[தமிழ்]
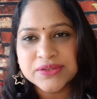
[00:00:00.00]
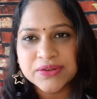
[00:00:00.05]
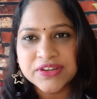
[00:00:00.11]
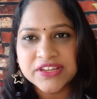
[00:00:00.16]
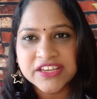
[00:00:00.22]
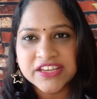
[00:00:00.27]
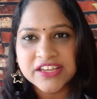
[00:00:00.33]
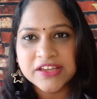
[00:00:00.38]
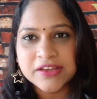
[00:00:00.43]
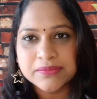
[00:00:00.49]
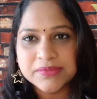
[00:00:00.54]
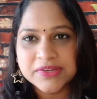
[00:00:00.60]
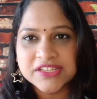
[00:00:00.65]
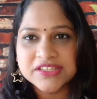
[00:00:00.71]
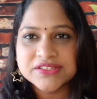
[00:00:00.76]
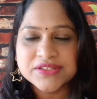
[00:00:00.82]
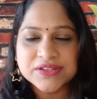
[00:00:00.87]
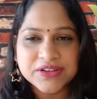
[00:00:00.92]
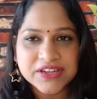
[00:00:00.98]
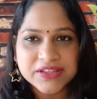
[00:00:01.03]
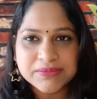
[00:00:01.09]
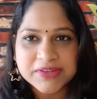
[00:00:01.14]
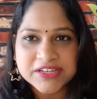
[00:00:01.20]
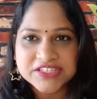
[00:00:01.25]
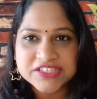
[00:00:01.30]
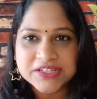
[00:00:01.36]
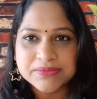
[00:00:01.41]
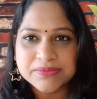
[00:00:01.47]
சொல்லுங்கள் அப்படின்னு சொல்லி
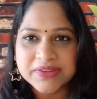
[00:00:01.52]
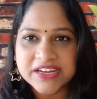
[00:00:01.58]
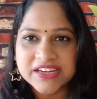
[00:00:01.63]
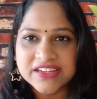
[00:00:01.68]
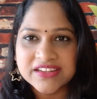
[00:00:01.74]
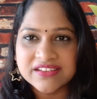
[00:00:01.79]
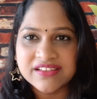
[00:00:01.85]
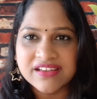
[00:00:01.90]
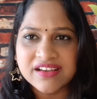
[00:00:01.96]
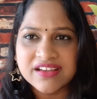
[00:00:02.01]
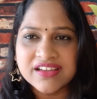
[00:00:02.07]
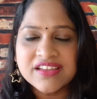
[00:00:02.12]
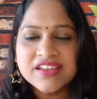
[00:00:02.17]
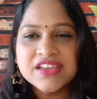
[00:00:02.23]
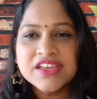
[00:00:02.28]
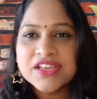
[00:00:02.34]
மென்ஷன் பண்ணியிருந்தாங்க